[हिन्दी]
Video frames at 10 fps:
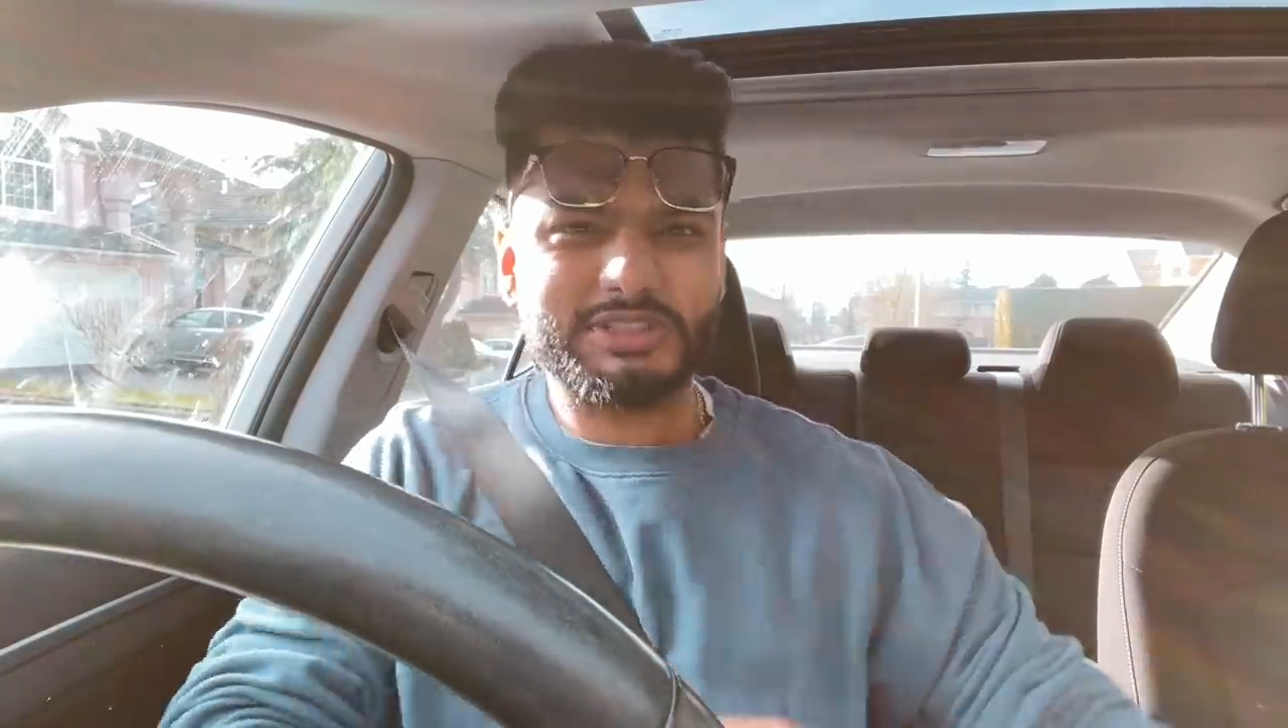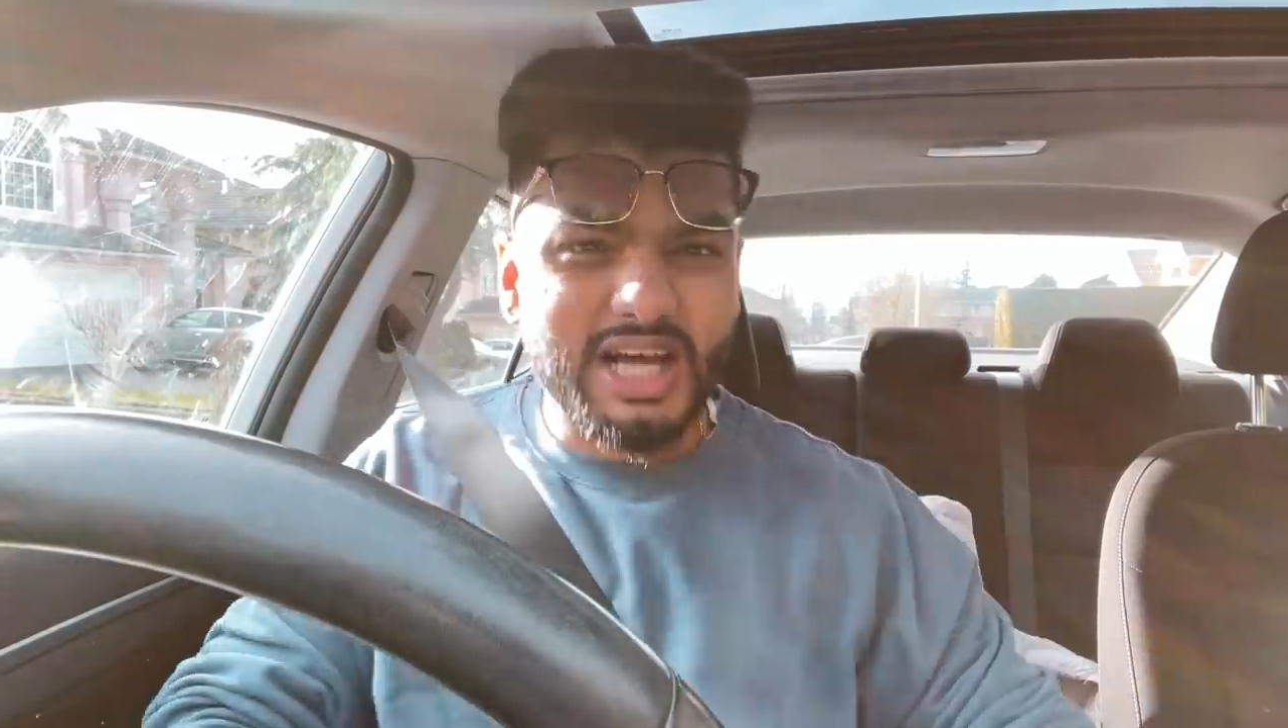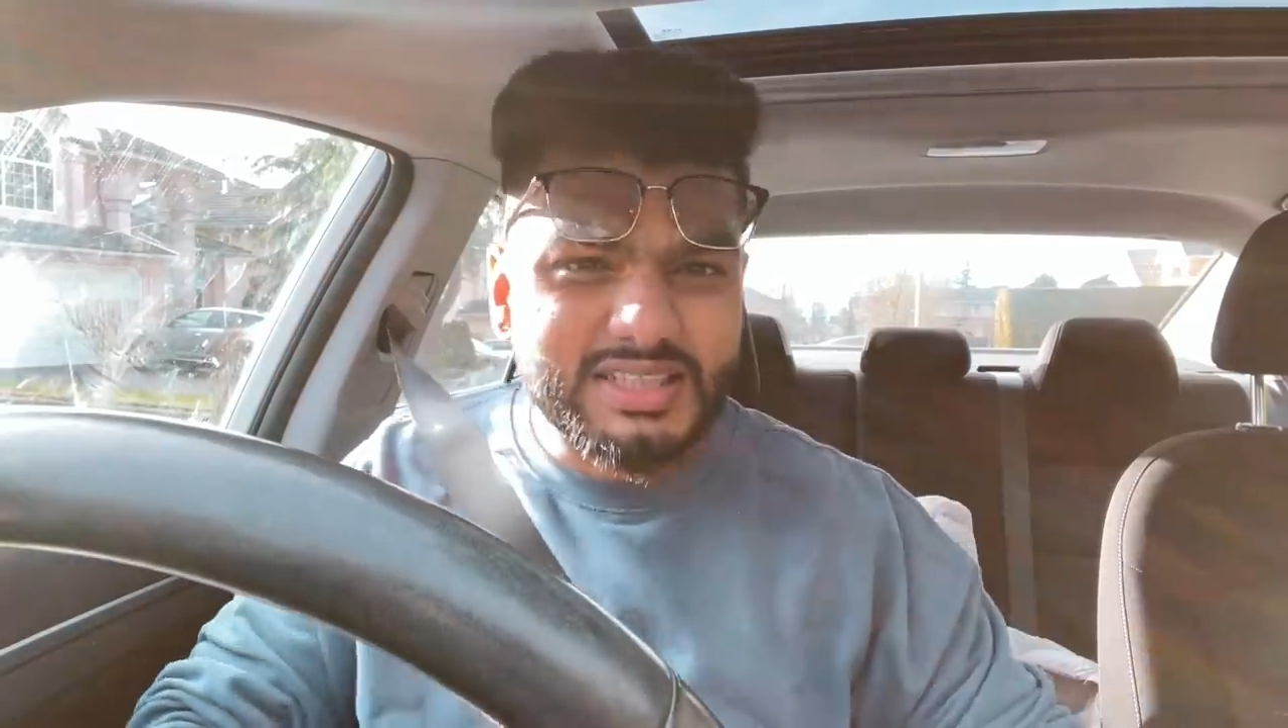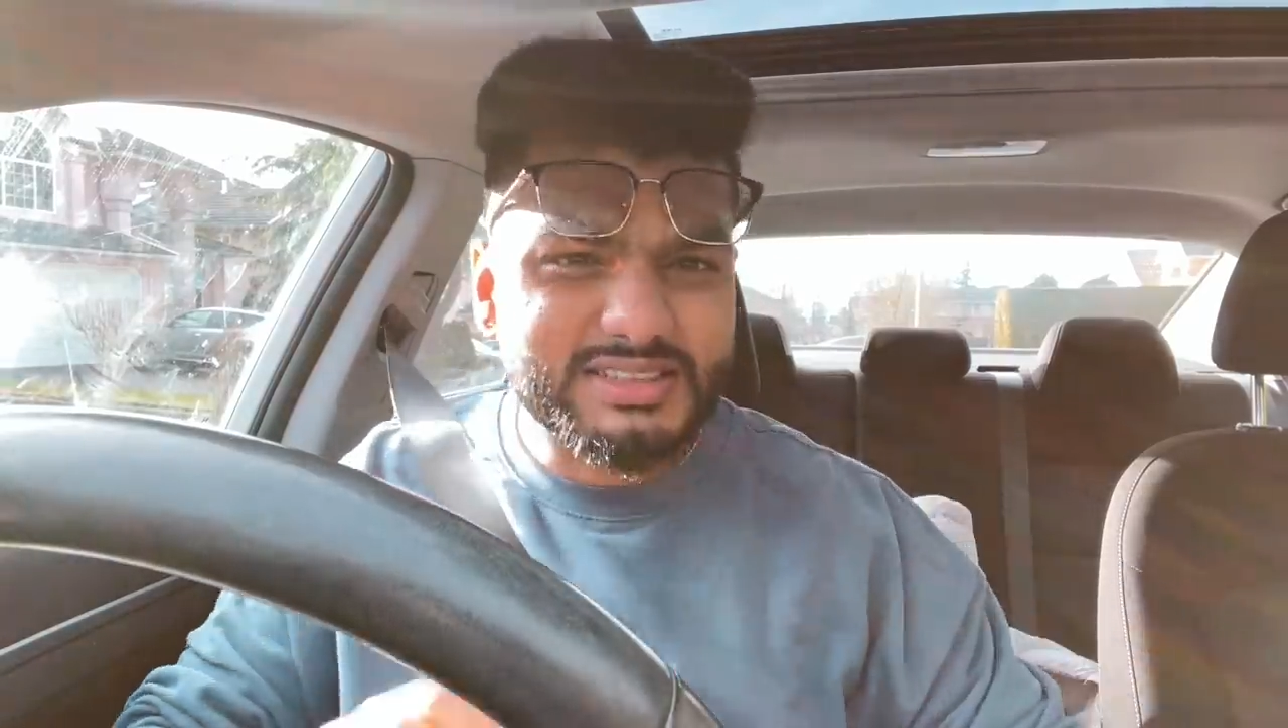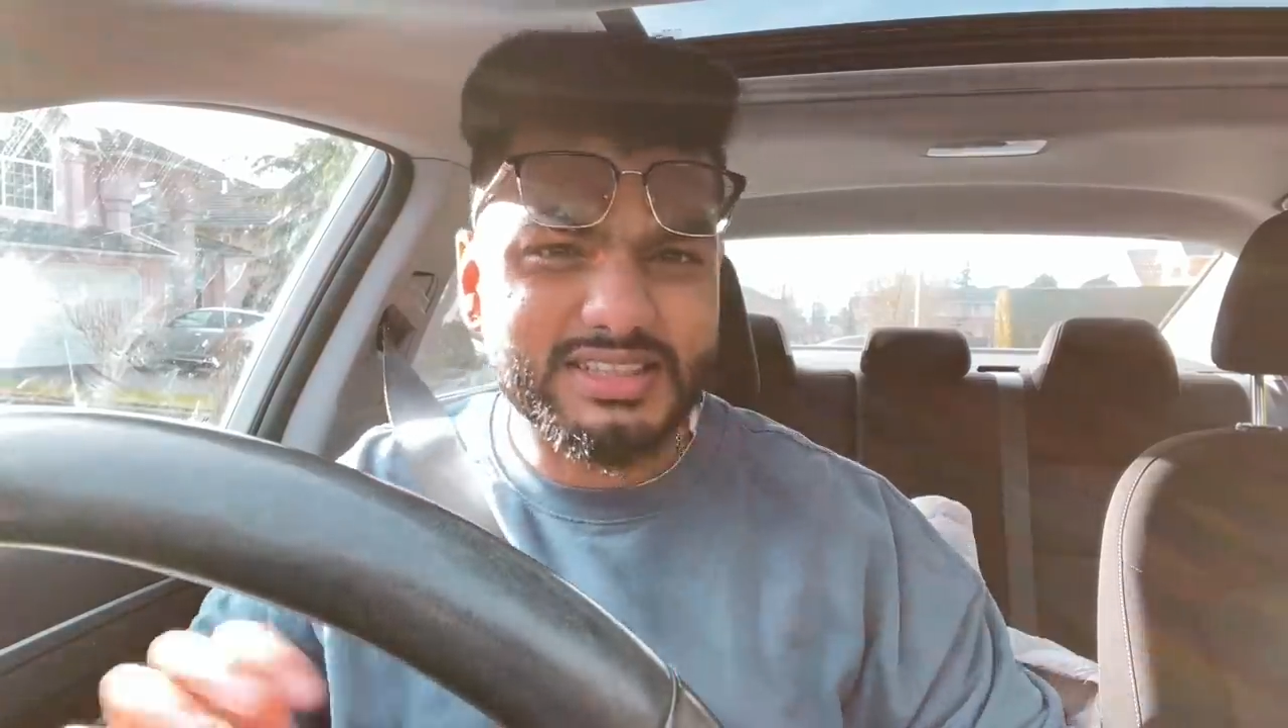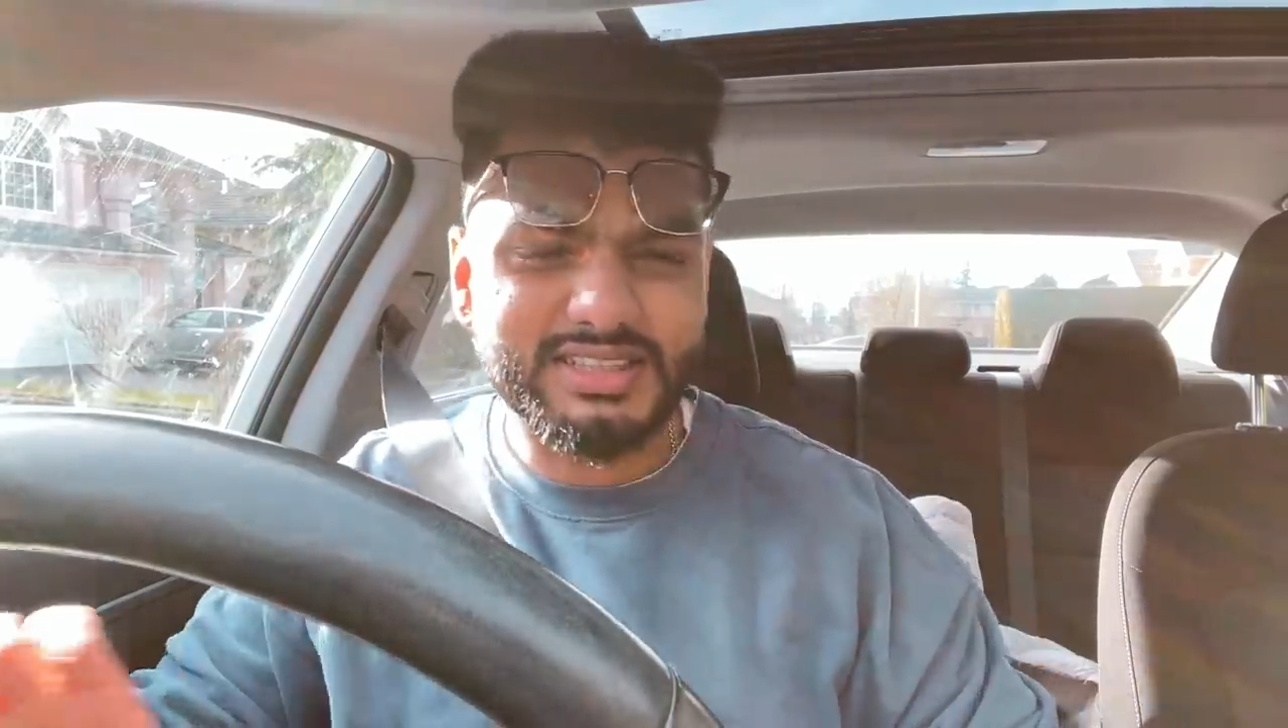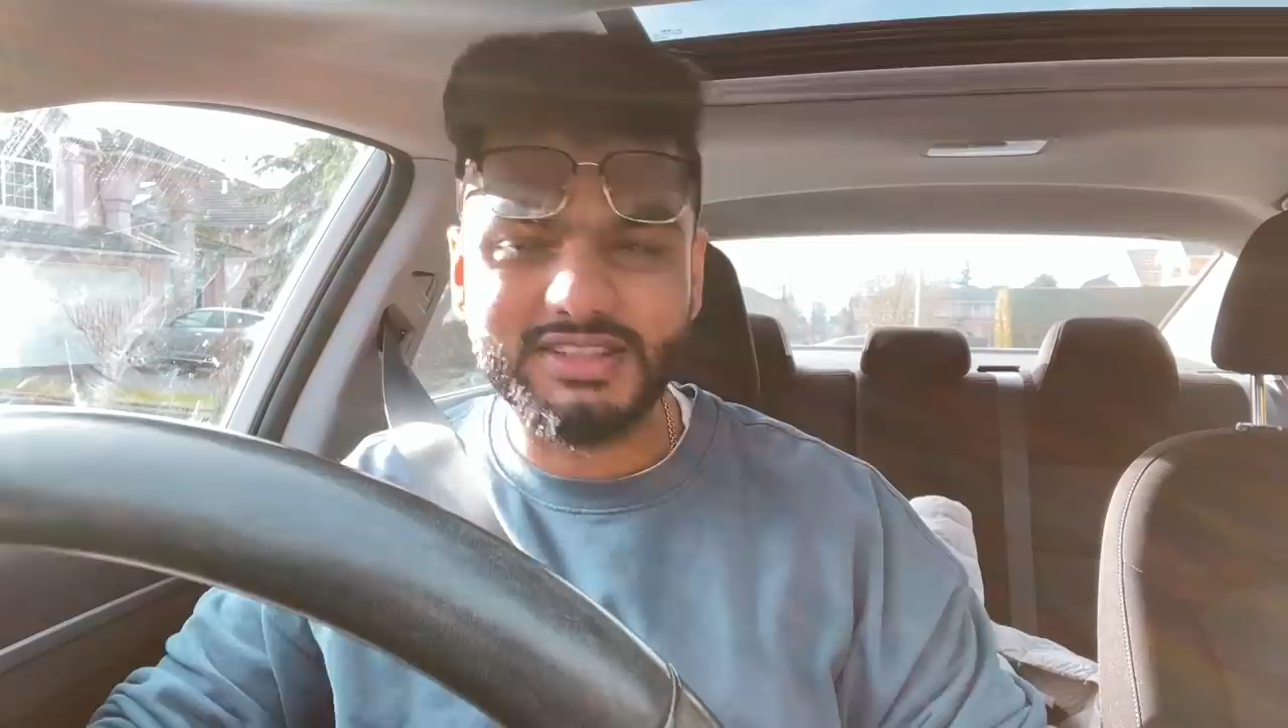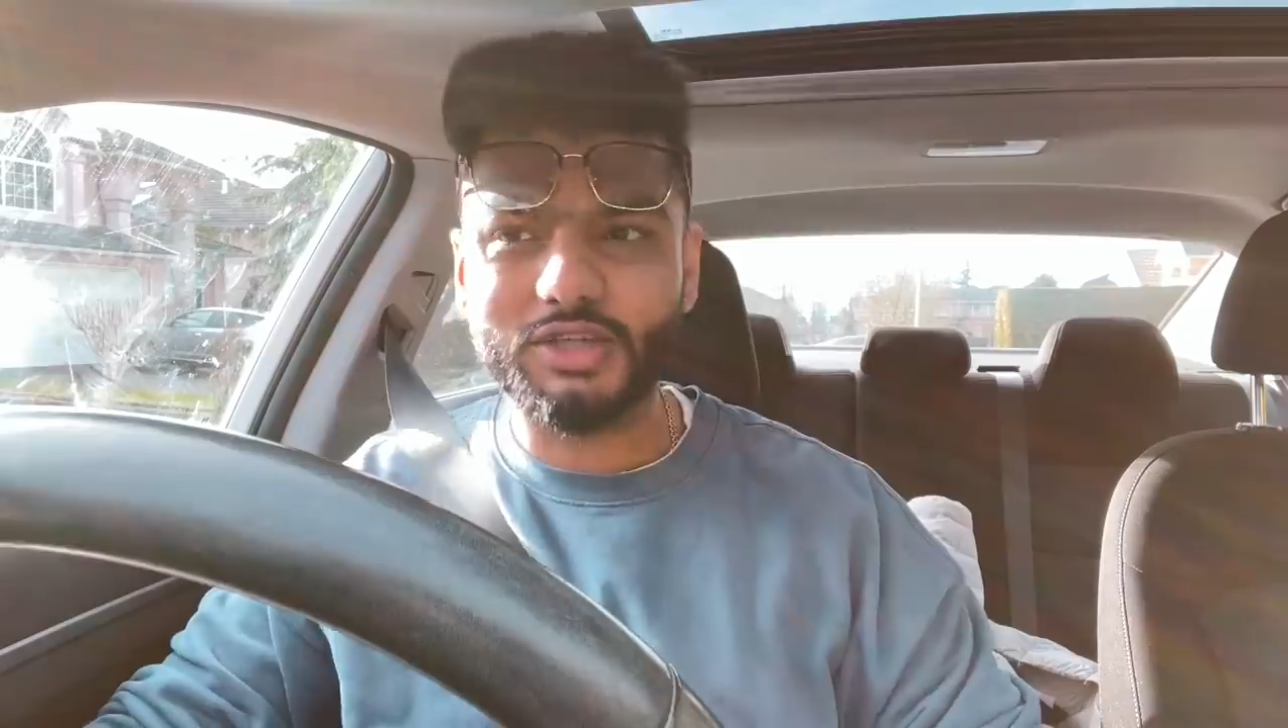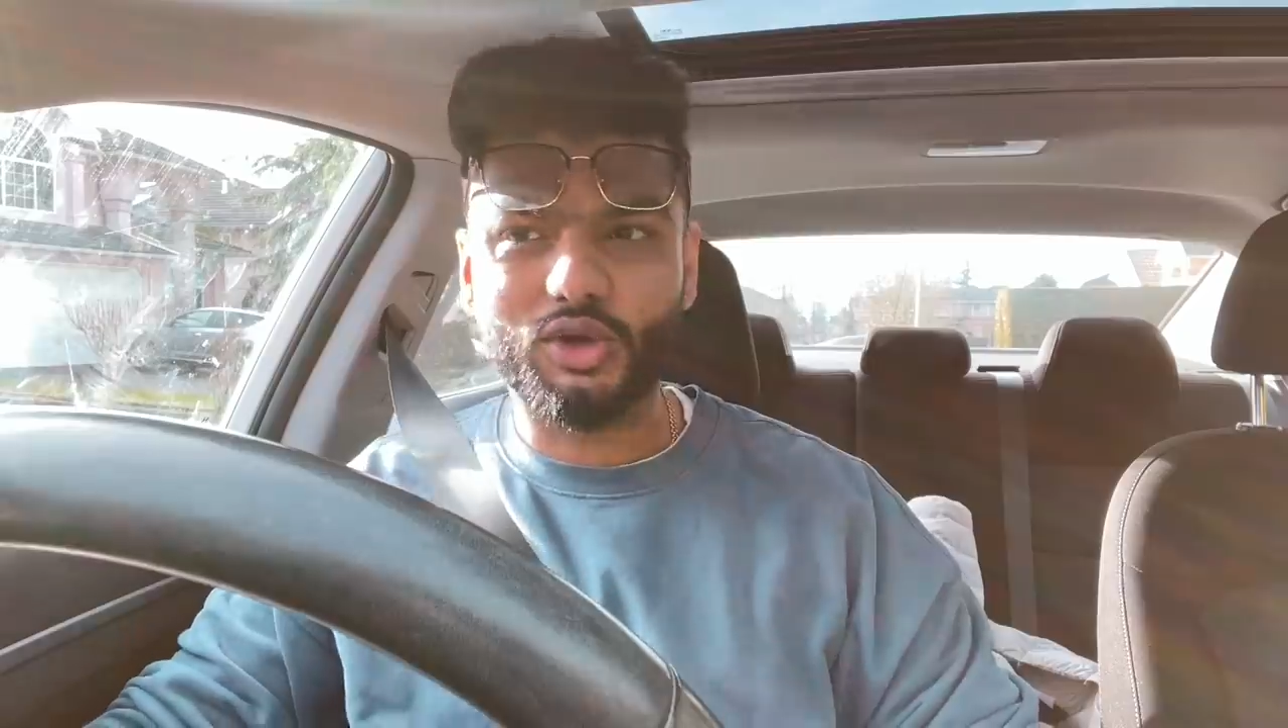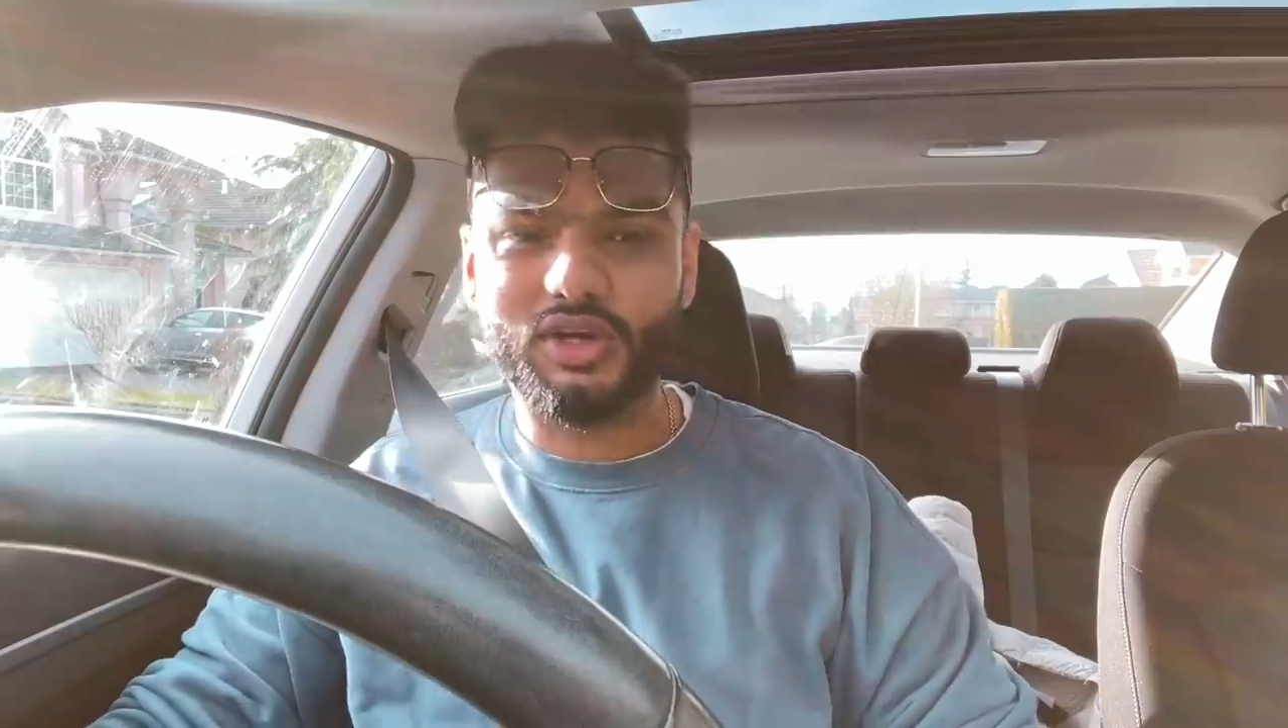पचास से
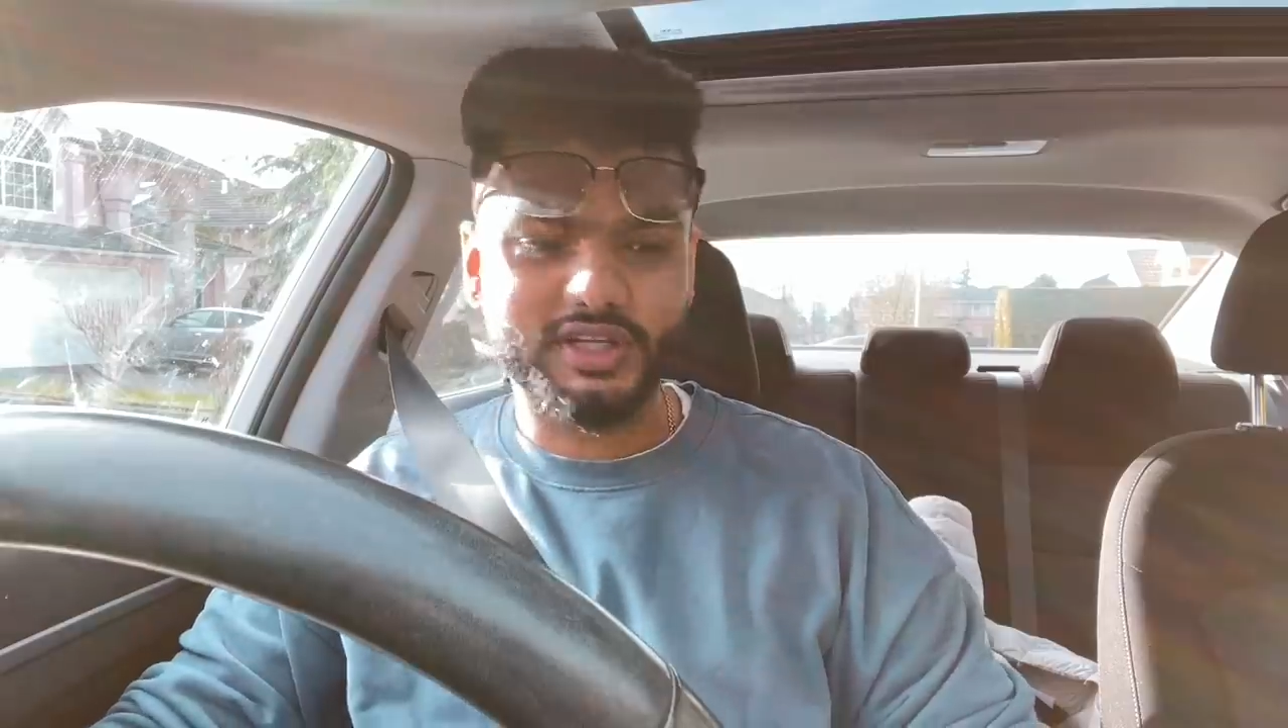सत्तर डॉलर